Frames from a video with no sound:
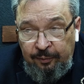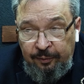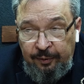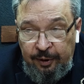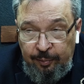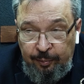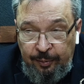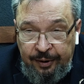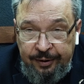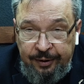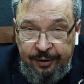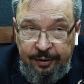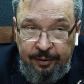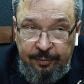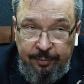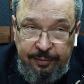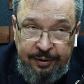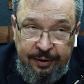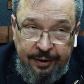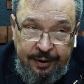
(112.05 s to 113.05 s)
в Албании
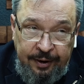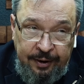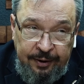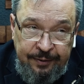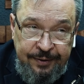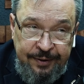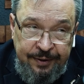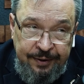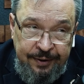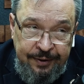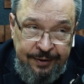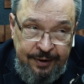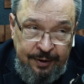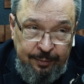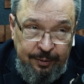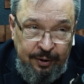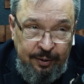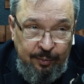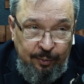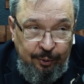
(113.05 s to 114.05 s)
ныряет
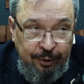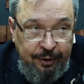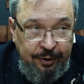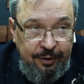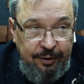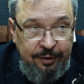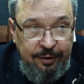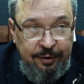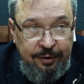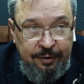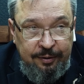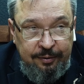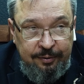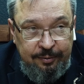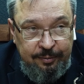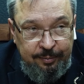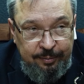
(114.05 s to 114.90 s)
Средиземное море и